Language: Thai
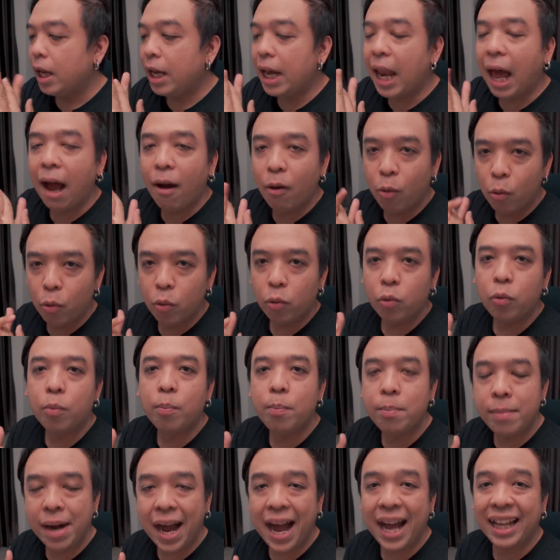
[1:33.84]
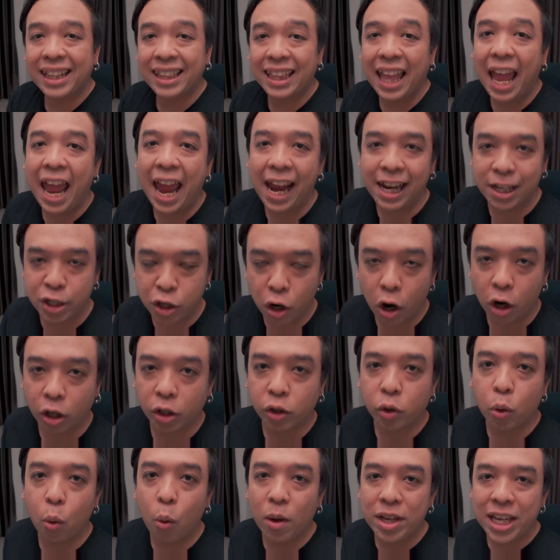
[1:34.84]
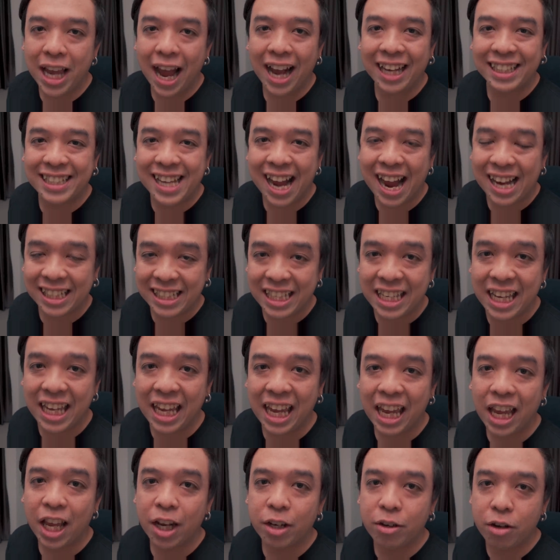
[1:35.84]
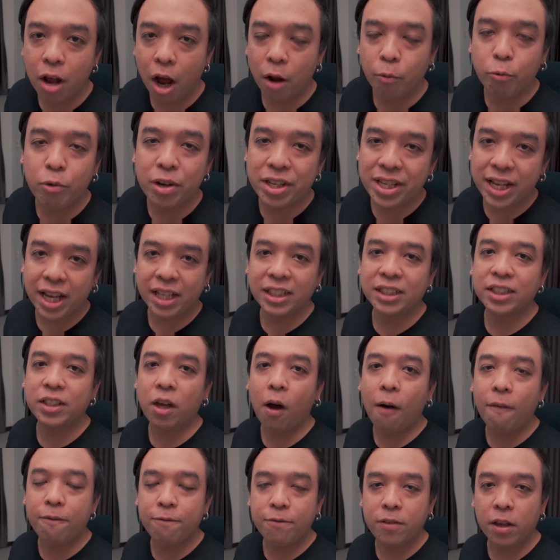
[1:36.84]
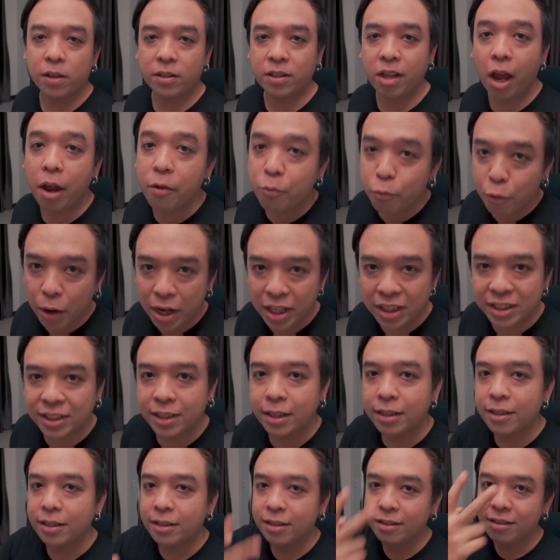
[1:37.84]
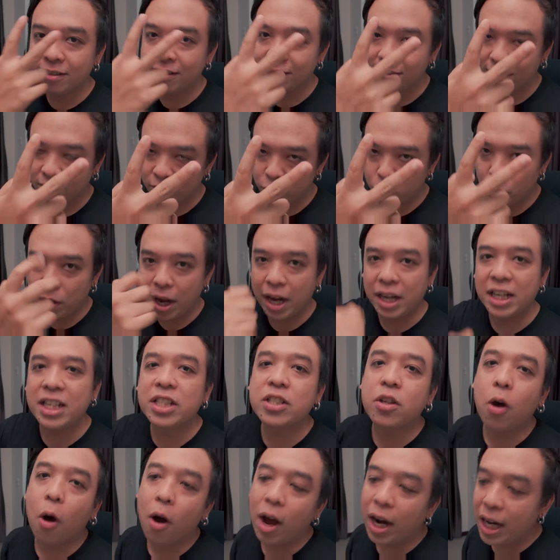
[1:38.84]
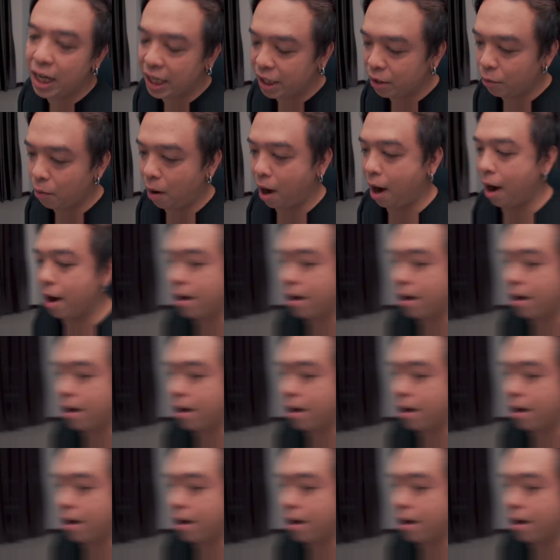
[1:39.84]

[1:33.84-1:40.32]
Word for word: เรามาแตกช็อตตัวอย่างชางชิ The Regents of the Ten Rings ตัวอย่างที่ 2 กันเลยดีกว่า